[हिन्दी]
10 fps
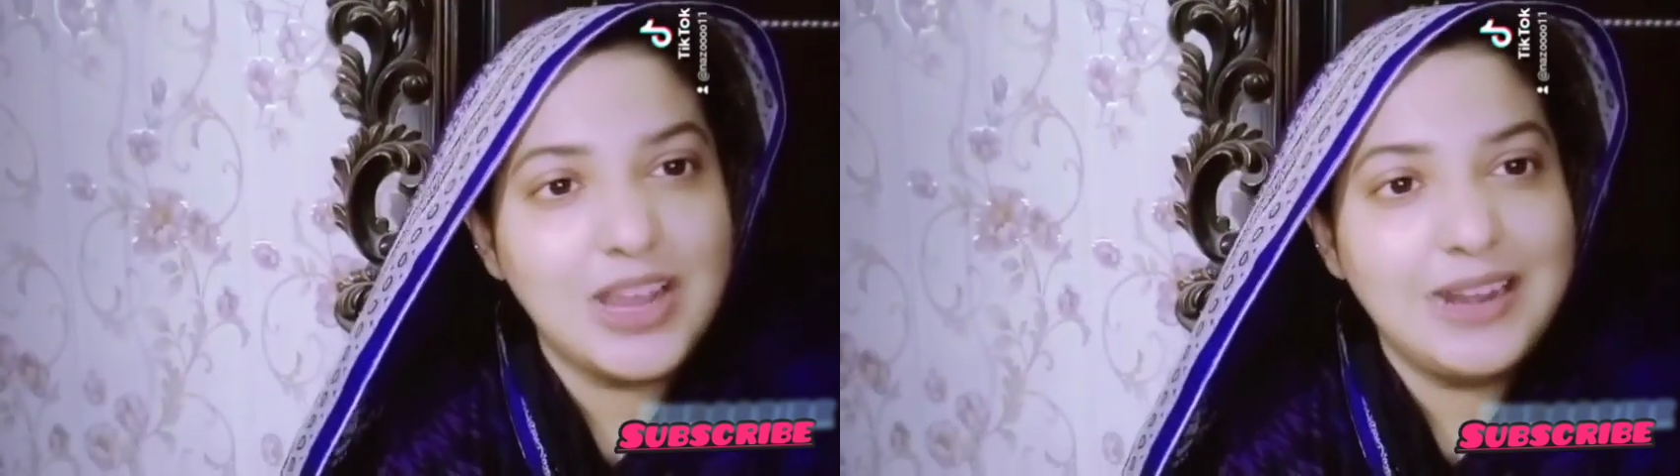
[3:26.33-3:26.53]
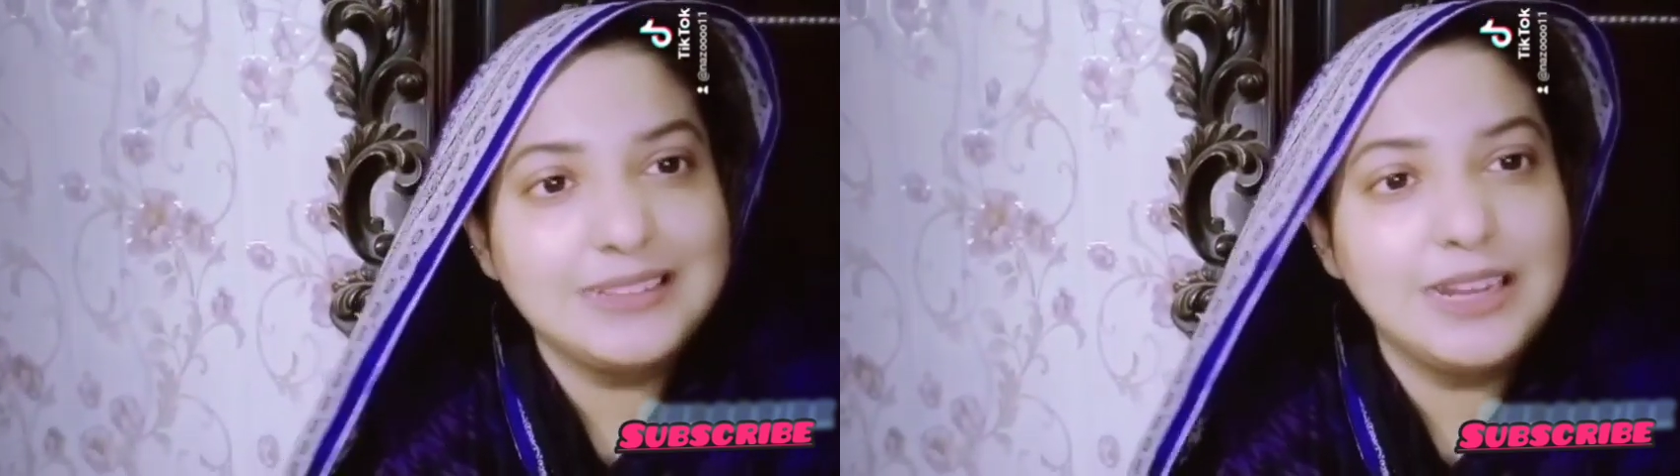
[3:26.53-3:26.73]

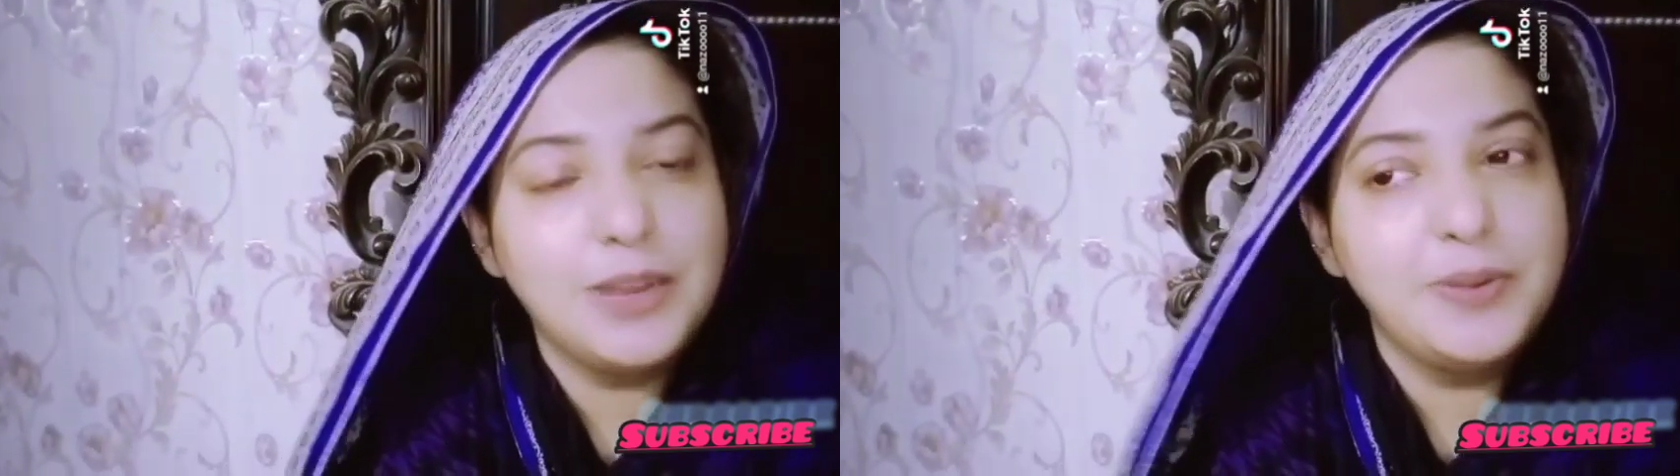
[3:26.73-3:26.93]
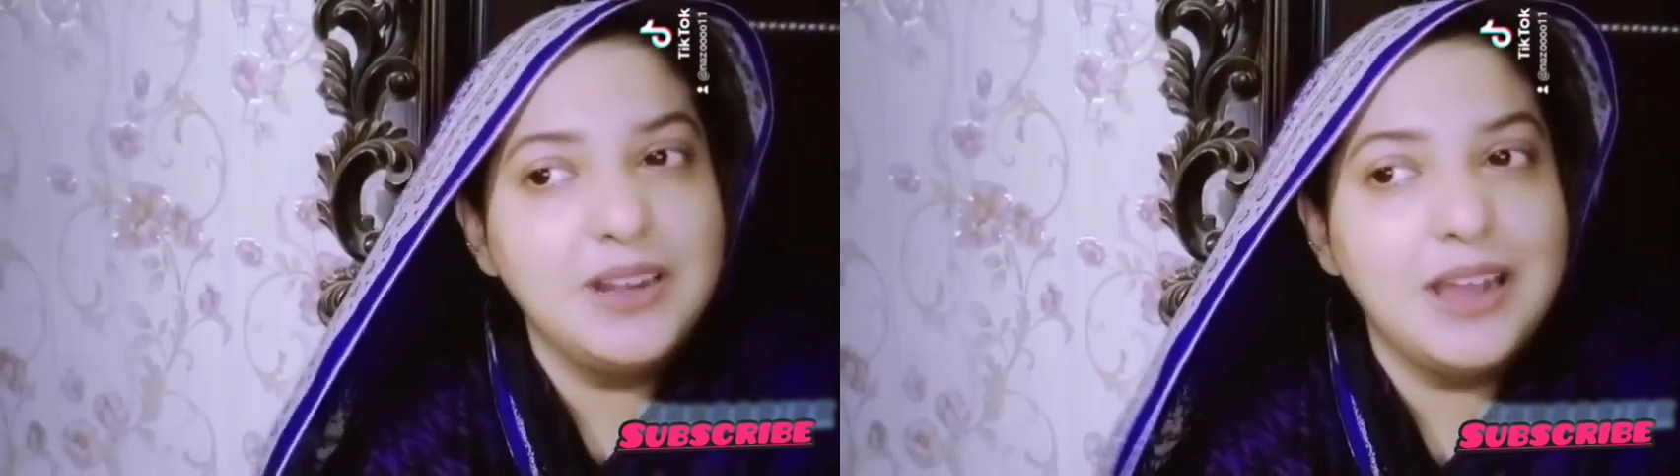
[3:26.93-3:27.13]

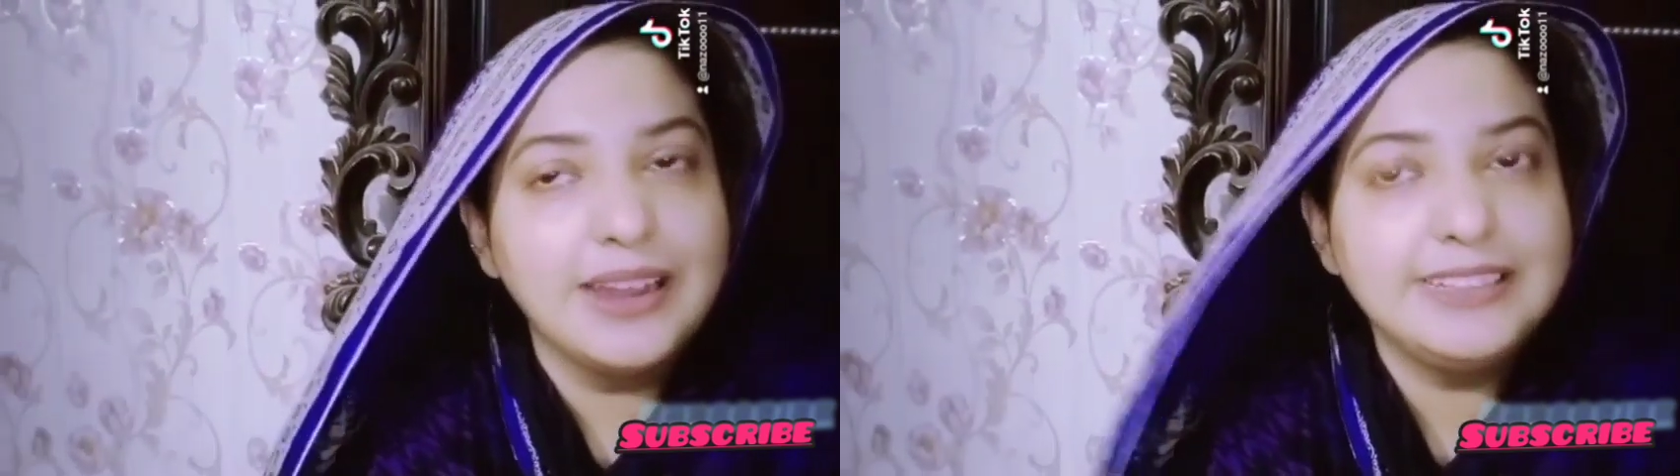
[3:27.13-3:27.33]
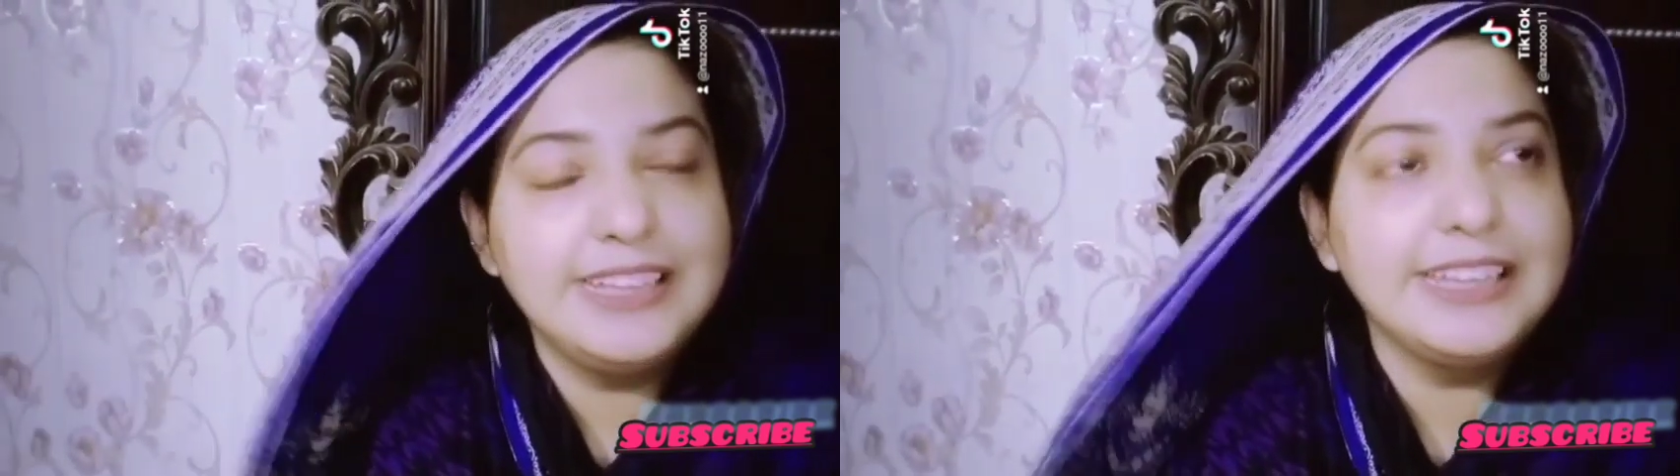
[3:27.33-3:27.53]
ताला फिर ला
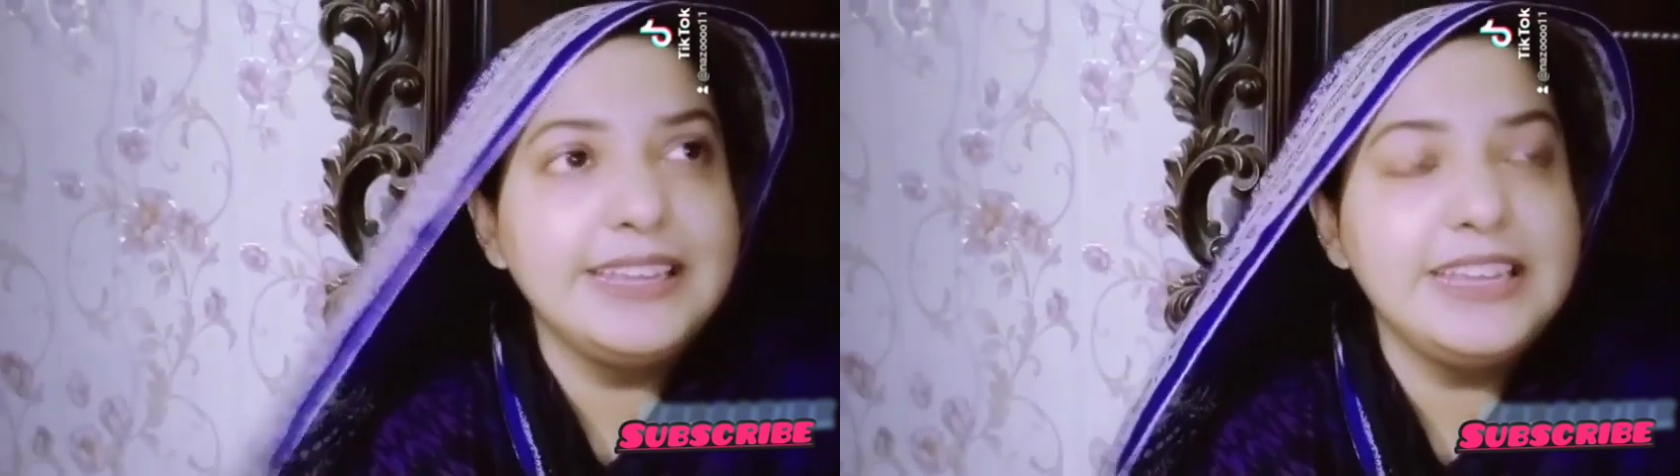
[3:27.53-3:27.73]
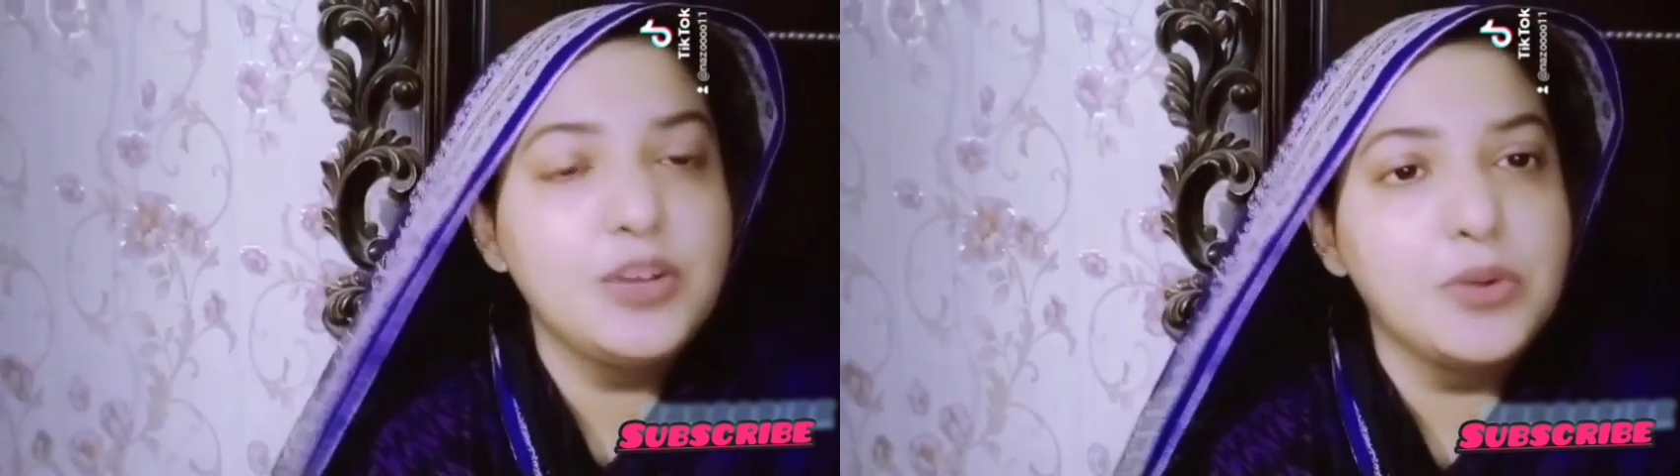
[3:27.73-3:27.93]
के देंगे
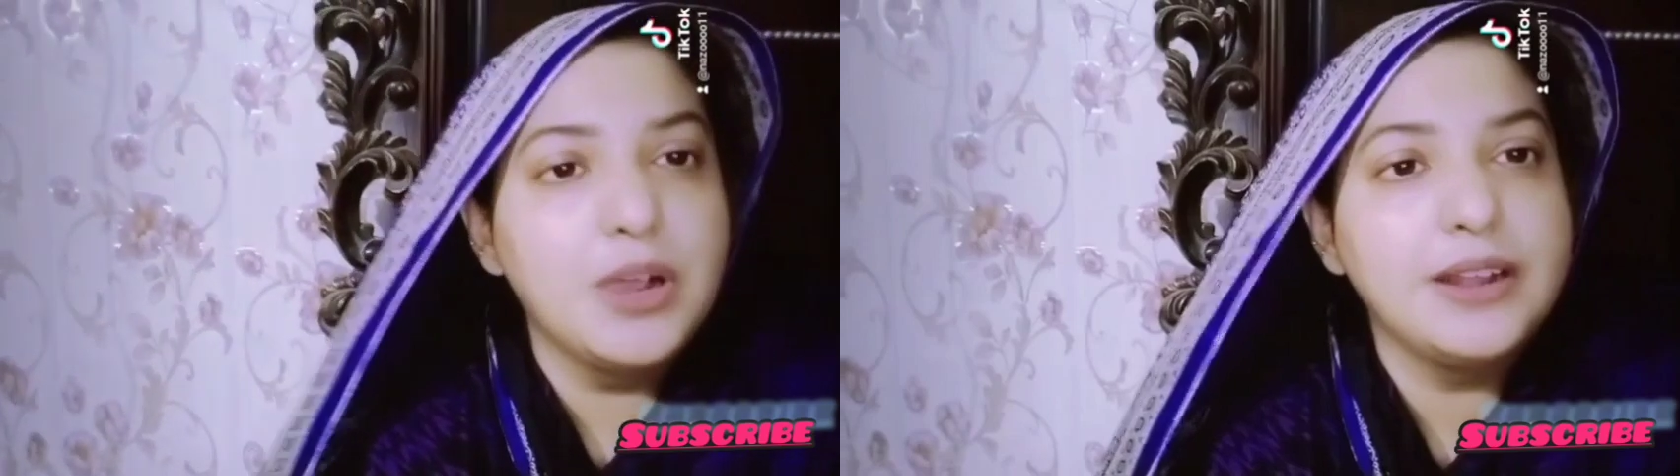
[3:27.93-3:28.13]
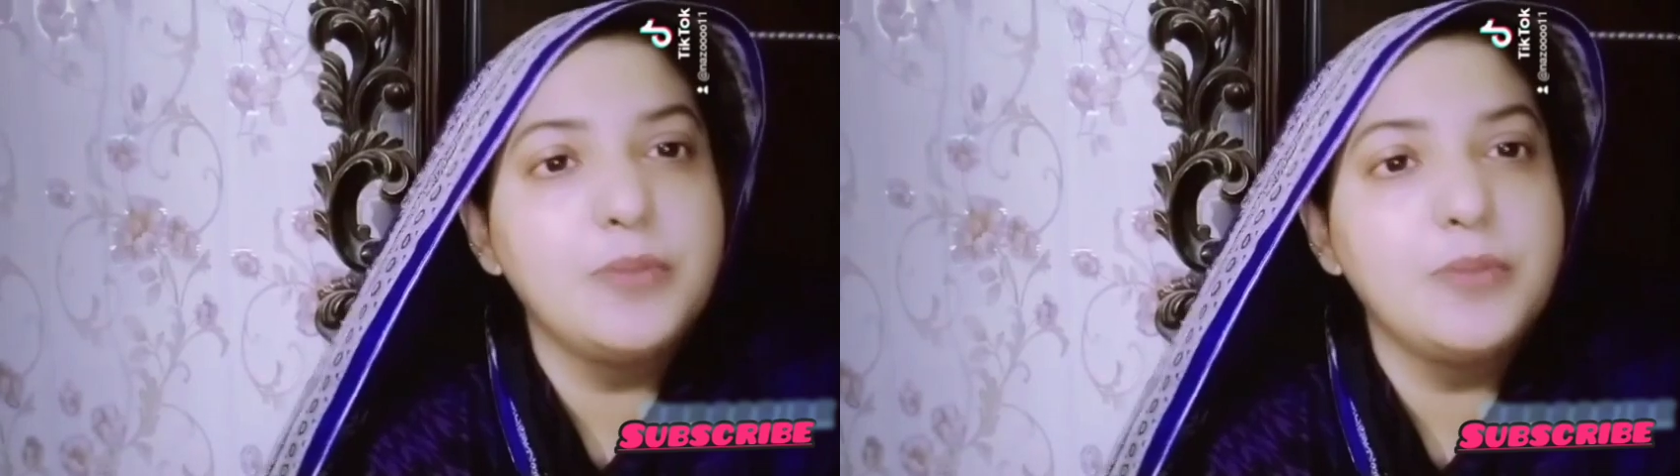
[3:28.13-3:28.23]
ये होगा